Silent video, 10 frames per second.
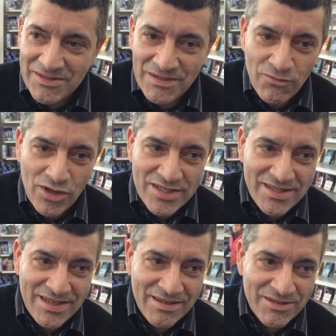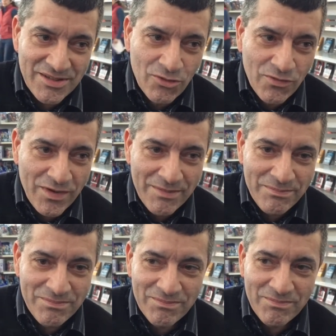se, volesse, se lo fa
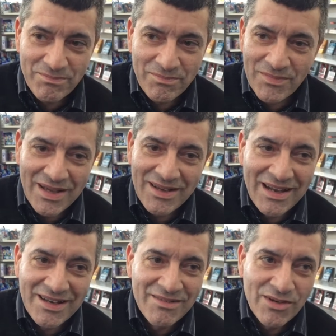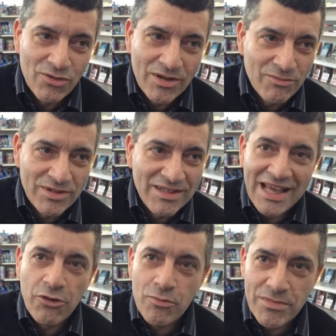eh, a livello che è
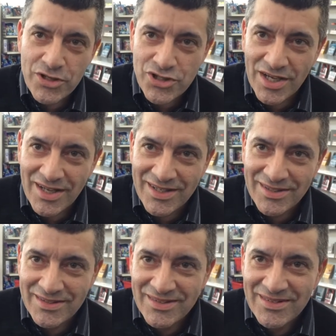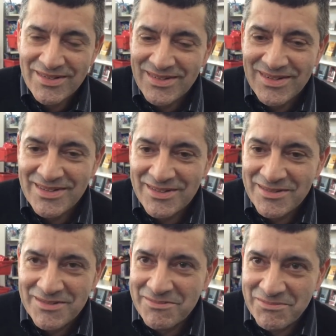un'idea commerciale eh,
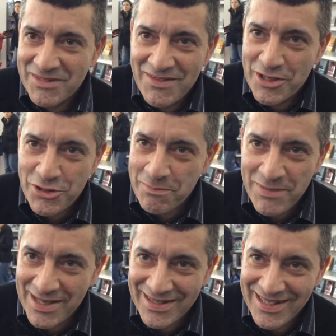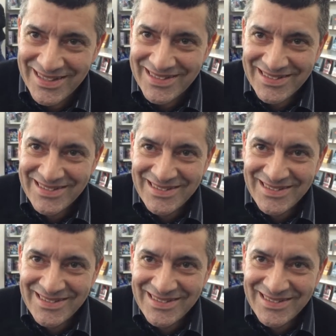devi lasciar perdere.